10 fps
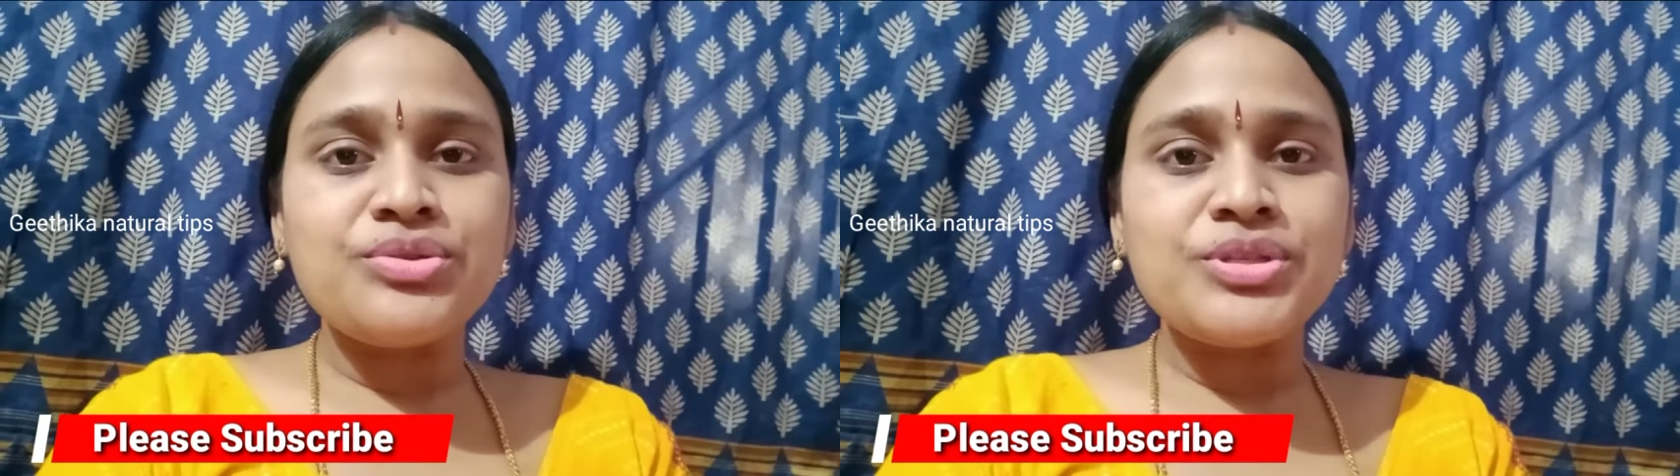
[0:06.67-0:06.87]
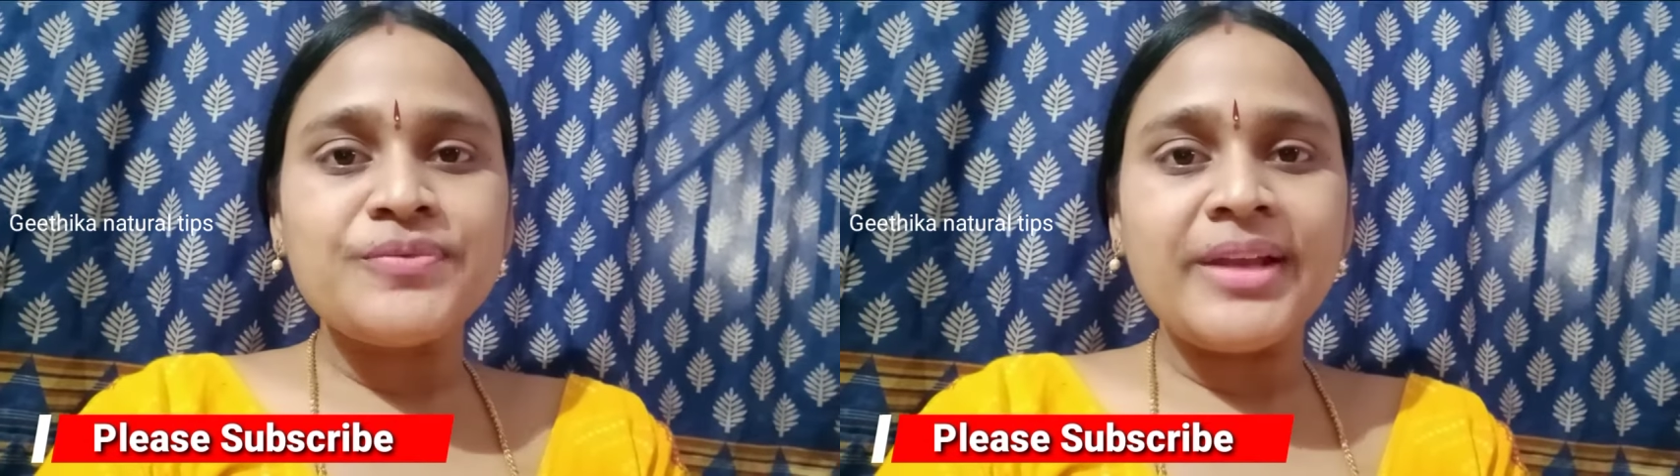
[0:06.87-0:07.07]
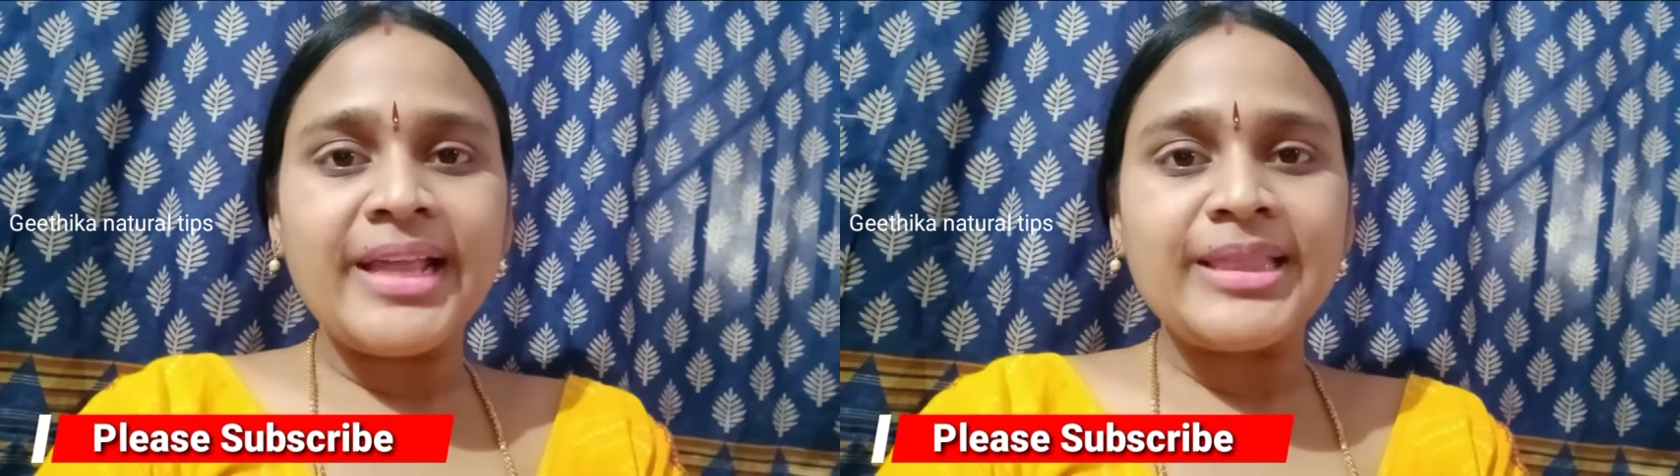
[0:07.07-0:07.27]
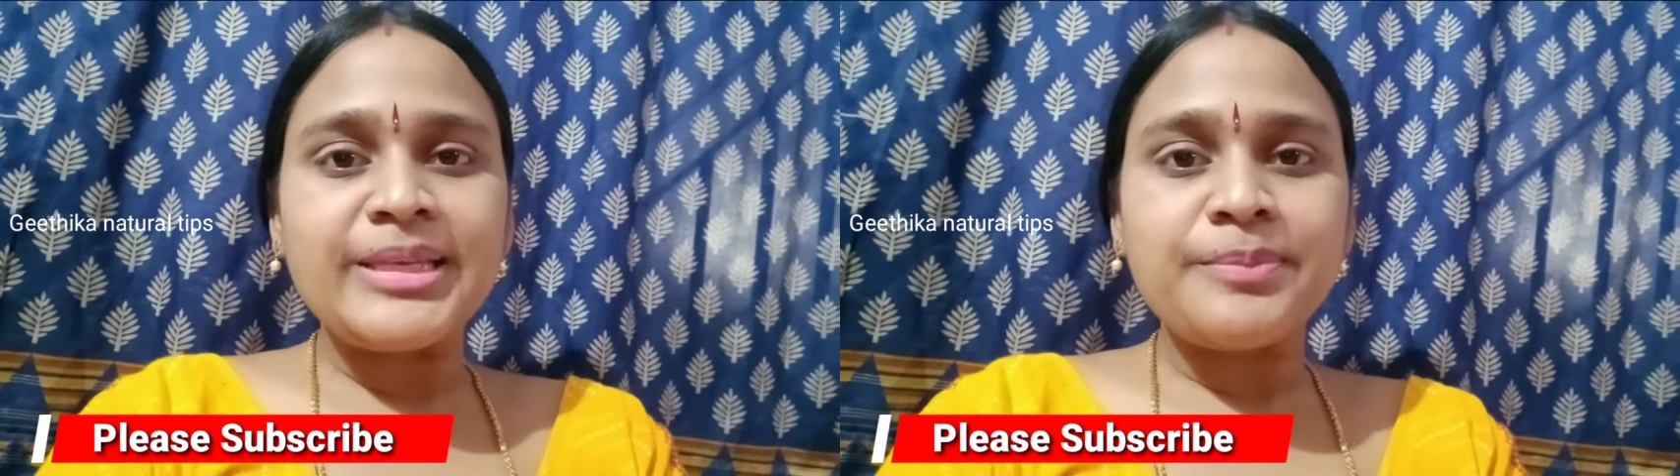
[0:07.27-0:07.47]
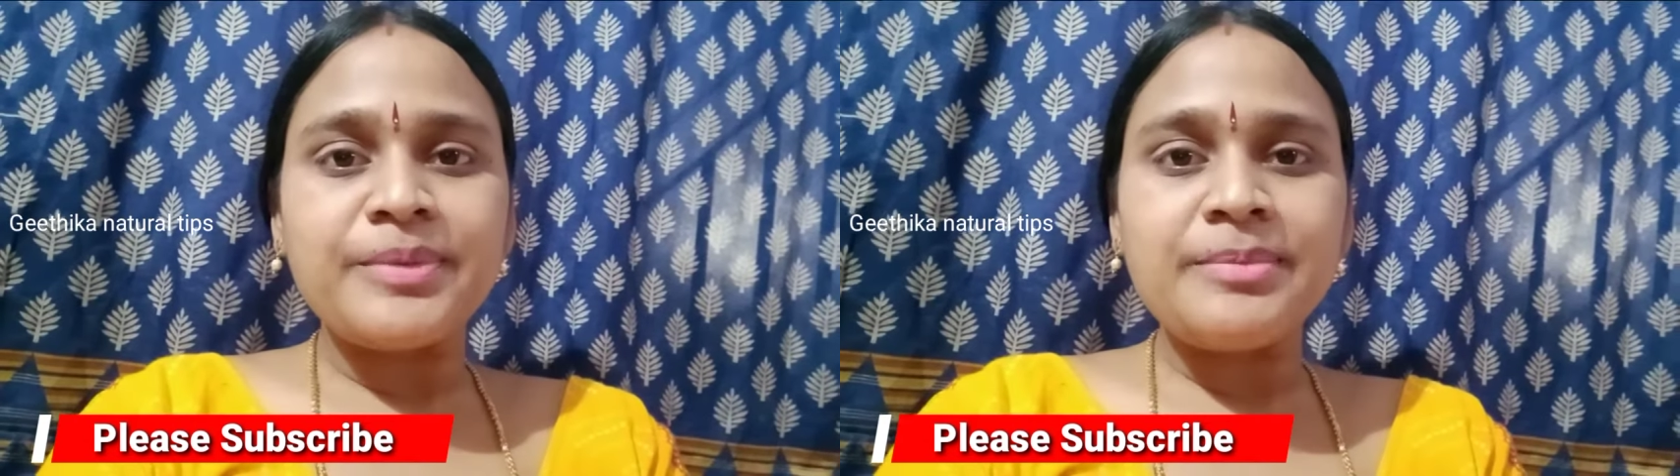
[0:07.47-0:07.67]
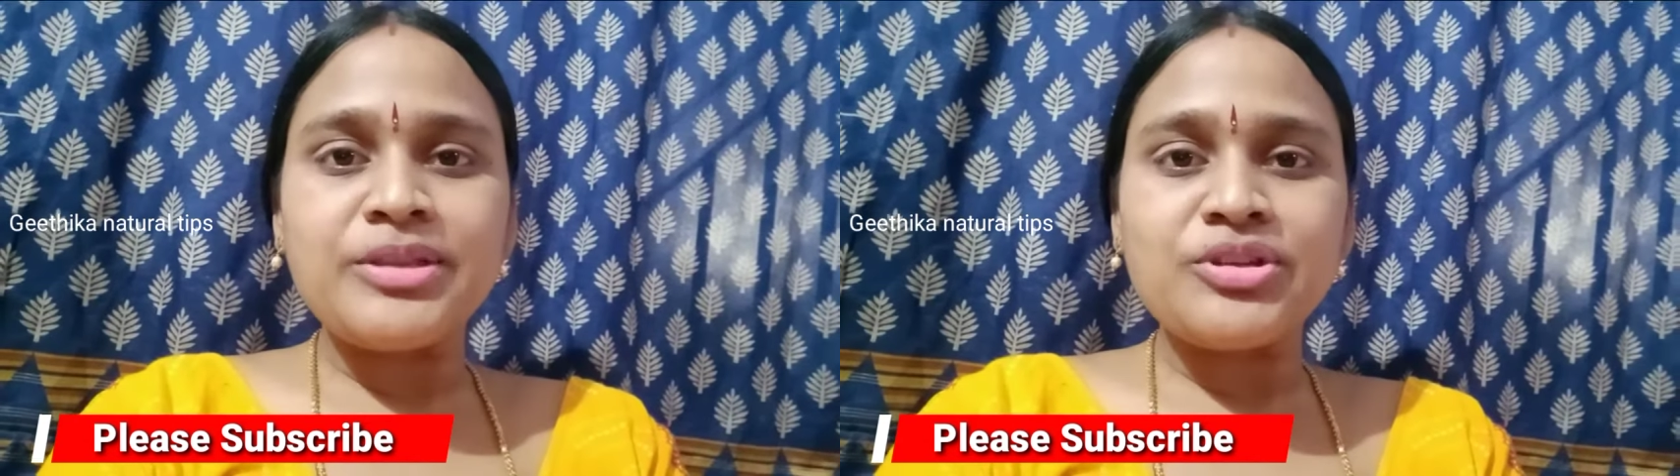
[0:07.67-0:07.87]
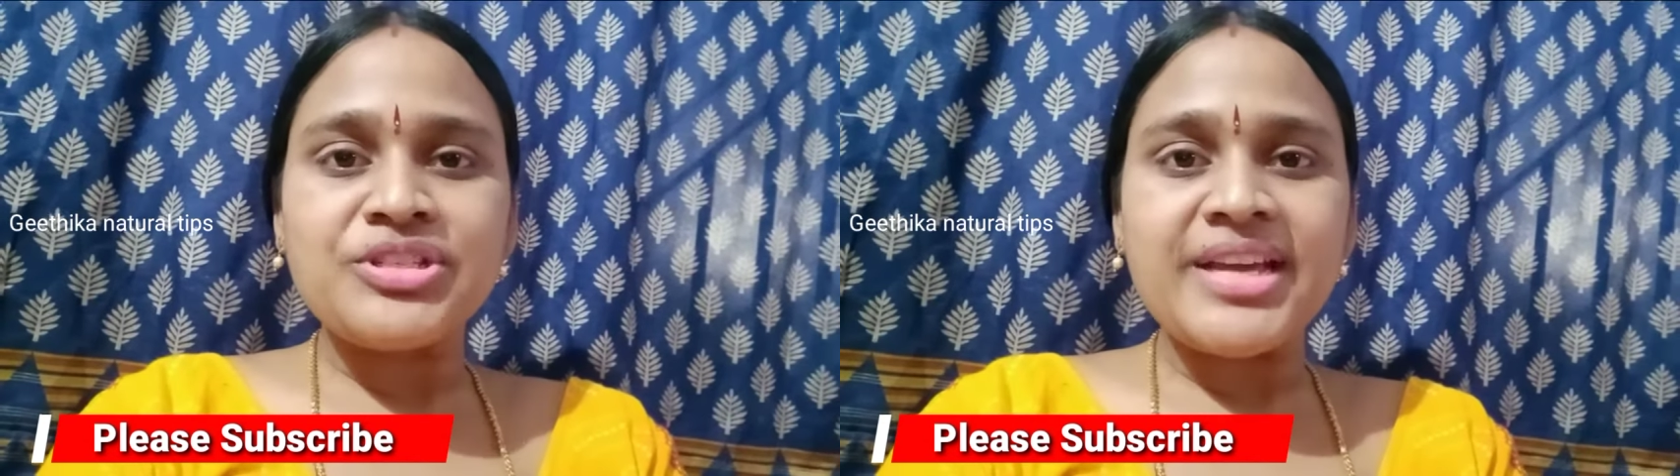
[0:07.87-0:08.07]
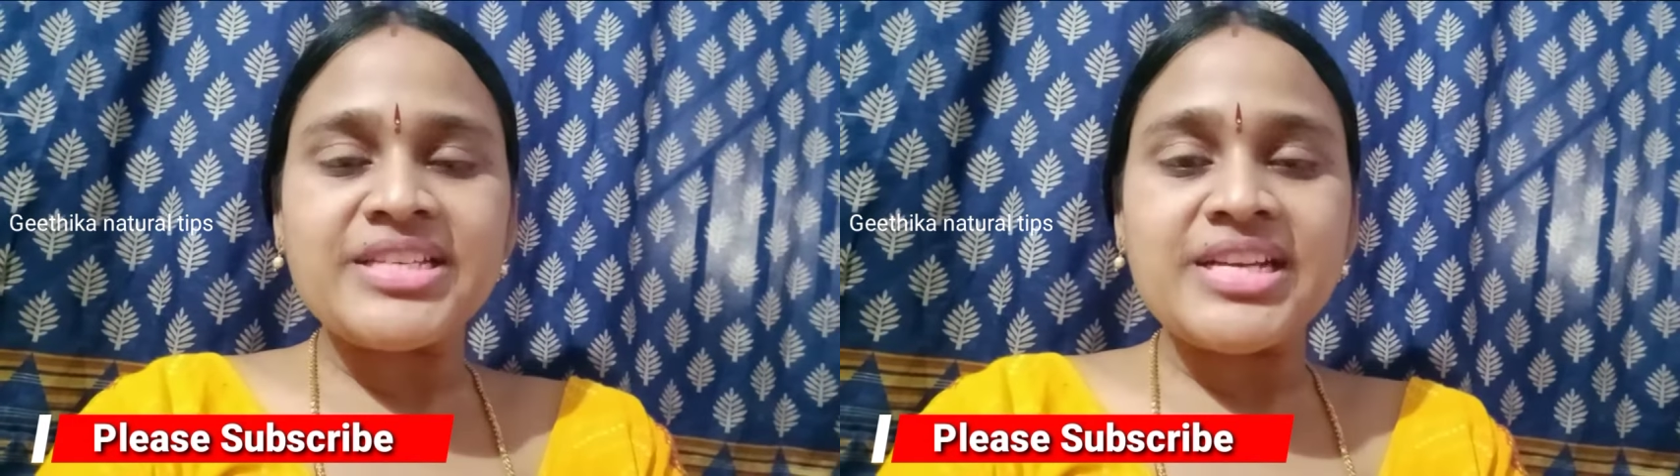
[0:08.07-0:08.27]
యూస్ఫుల్ హెల్త్ టిప్ని మీతో
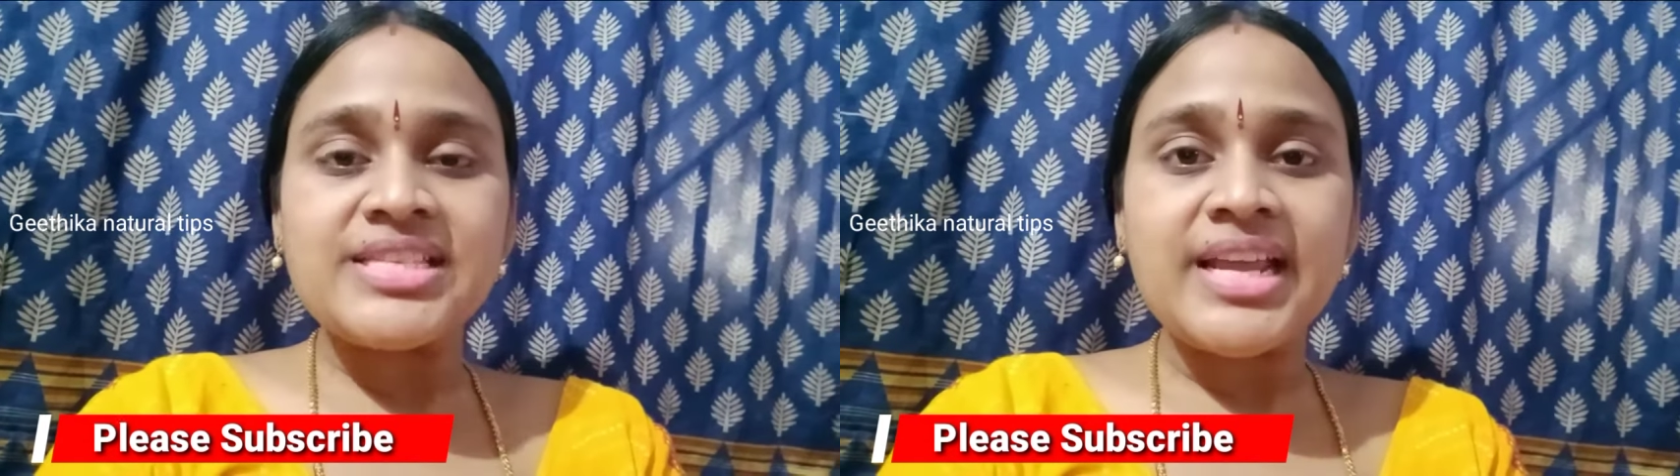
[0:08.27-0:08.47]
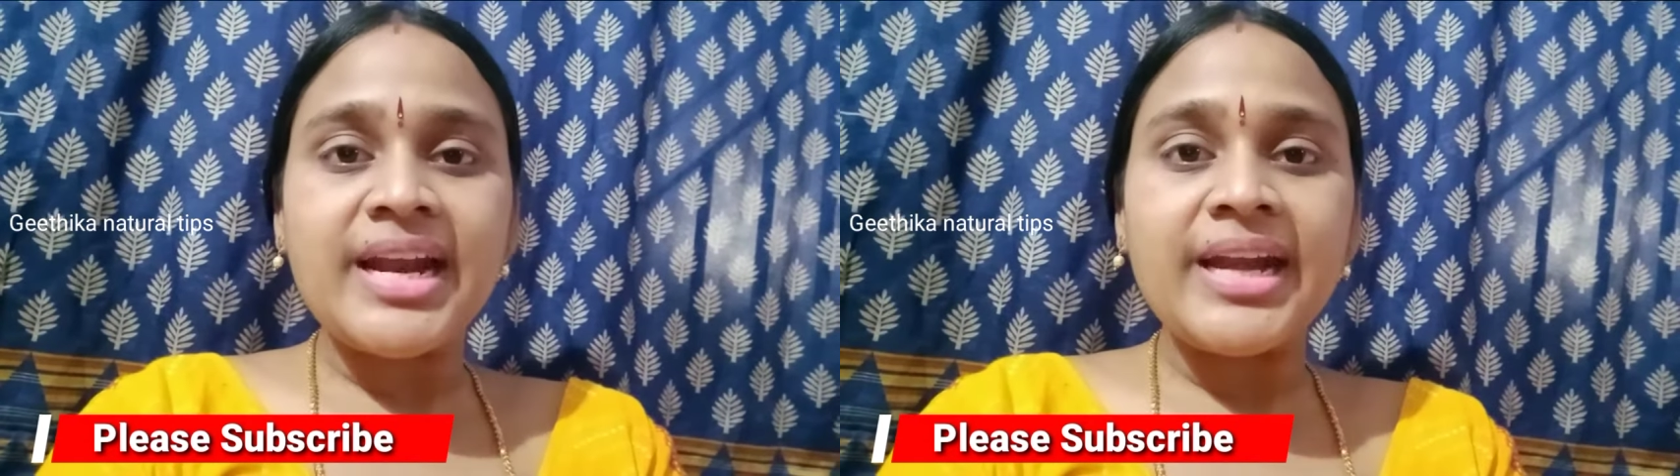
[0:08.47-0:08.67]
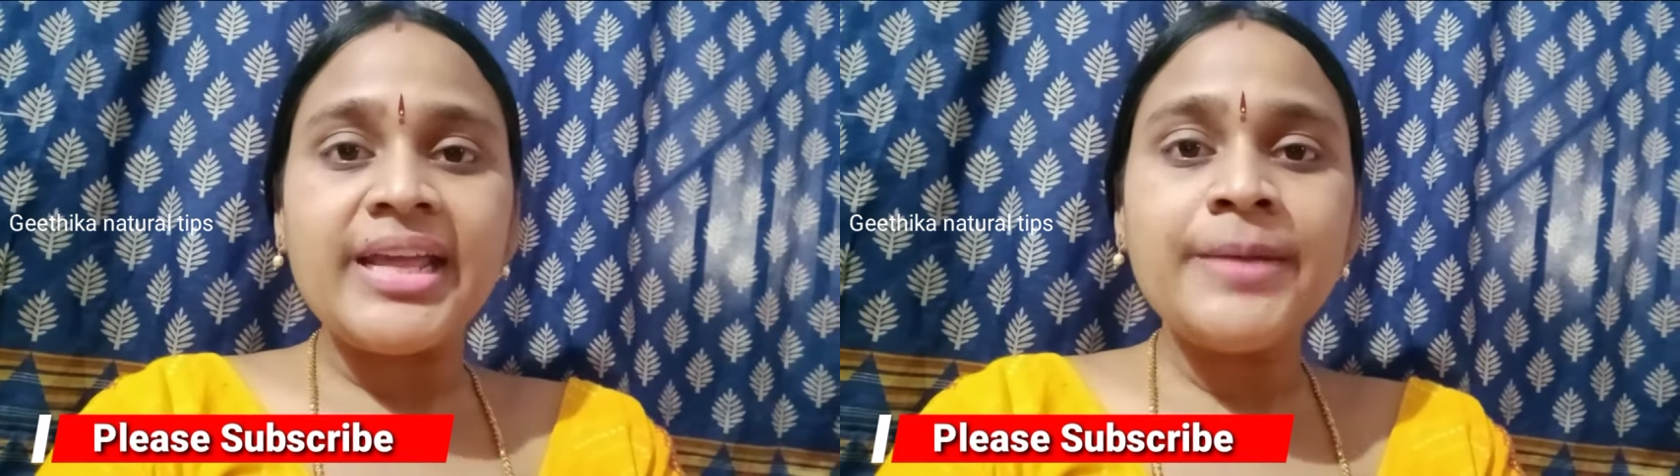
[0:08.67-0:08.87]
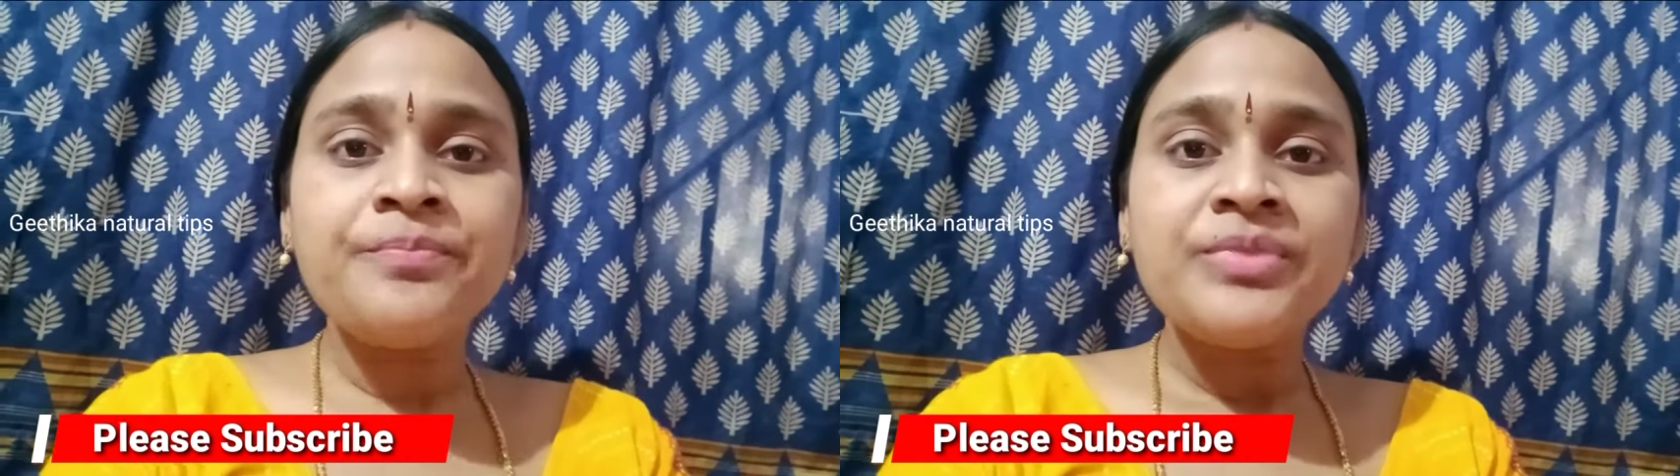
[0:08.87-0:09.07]
షేర్ చేస్తానండి